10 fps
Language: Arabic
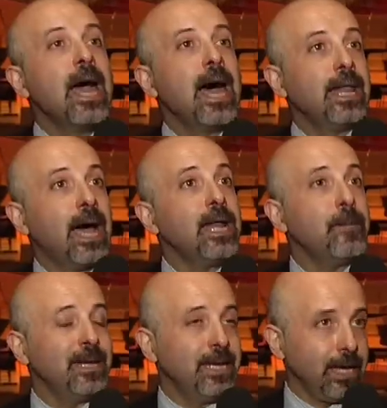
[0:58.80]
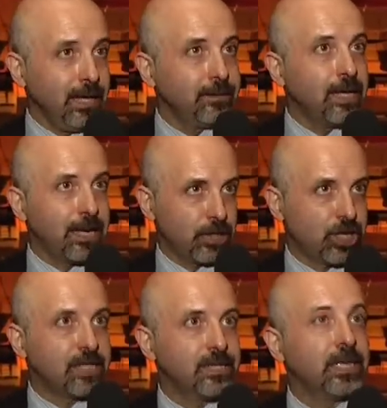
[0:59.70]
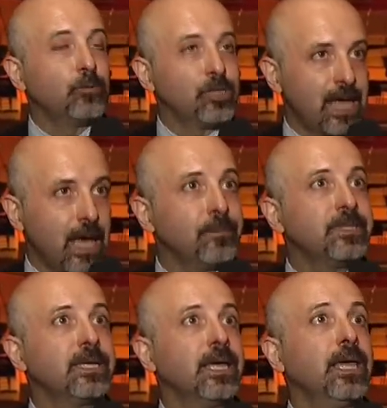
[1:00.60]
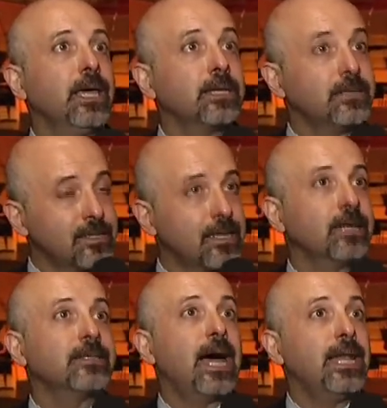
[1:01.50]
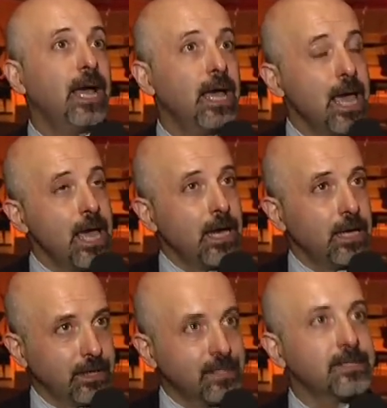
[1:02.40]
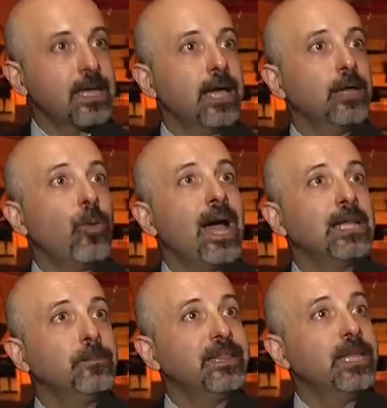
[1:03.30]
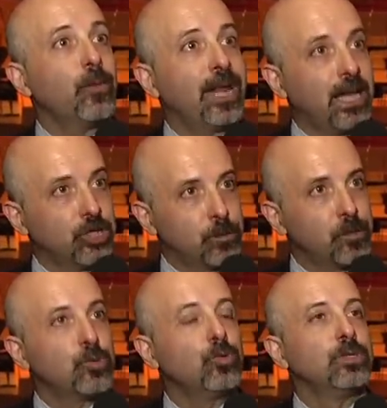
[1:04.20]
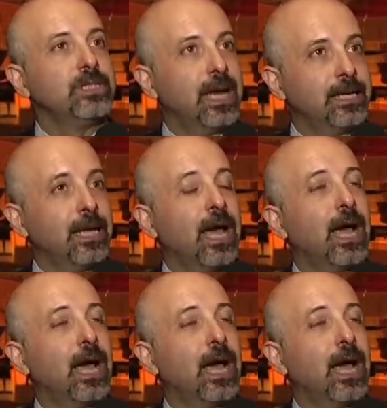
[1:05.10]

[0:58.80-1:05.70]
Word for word: هلا انا من ناحيتي انا الشخصيه مساهمتي اقتصرت على نصين واحد بيتناول حتشبسود يعني